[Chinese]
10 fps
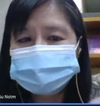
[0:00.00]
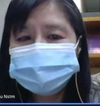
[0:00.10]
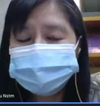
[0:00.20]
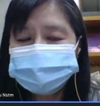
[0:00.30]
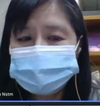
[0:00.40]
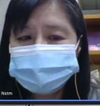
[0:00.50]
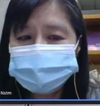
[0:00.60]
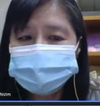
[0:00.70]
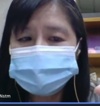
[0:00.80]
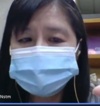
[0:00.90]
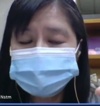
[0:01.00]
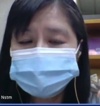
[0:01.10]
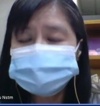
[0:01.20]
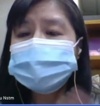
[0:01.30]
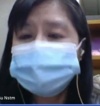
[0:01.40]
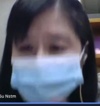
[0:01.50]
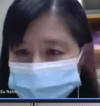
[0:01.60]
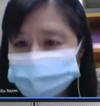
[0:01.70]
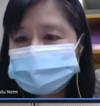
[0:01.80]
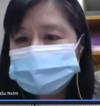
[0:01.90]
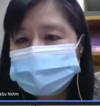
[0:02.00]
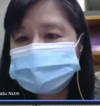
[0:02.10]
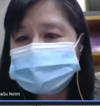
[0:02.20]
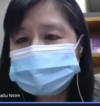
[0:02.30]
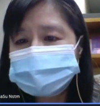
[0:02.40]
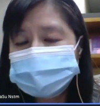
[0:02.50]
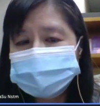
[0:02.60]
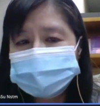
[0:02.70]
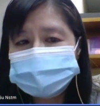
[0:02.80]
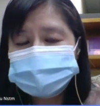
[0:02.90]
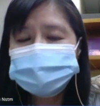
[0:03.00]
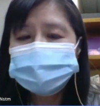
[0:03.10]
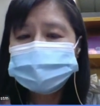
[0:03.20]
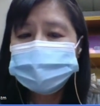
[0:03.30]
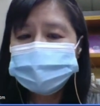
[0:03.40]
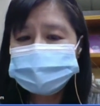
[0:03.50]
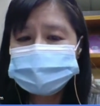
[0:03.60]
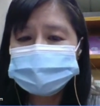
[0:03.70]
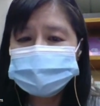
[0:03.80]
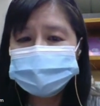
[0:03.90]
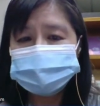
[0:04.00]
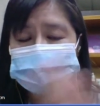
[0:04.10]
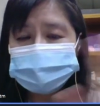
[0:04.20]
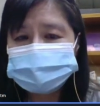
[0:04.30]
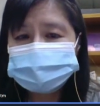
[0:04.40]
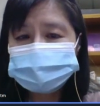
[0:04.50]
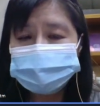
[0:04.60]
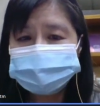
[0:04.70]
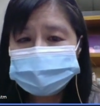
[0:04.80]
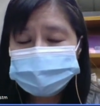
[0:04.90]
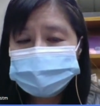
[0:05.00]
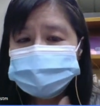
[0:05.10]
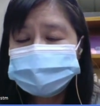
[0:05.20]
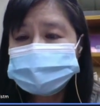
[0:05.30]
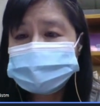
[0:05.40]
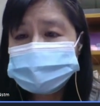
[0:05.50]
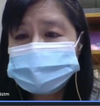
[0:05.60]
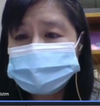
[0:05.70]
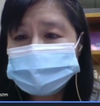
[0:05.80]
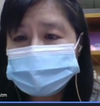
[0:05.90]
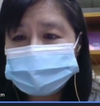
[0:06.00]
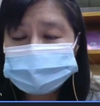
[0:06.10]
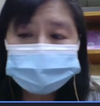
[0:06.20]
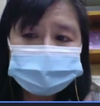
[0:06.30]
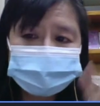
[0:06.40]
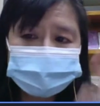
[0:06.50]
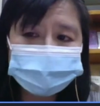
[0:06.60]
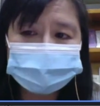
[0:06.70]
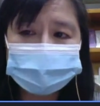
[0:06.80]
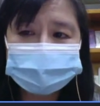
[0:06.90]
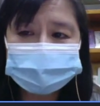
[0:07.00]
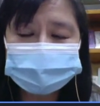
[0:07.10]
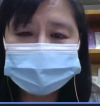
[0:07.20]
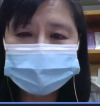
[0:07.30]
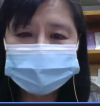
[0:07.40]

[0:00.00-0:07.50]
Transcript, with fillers: 那它分别分布在不同的楼层，所以我透过系统也可以知道观众的起始点到底是从哪里，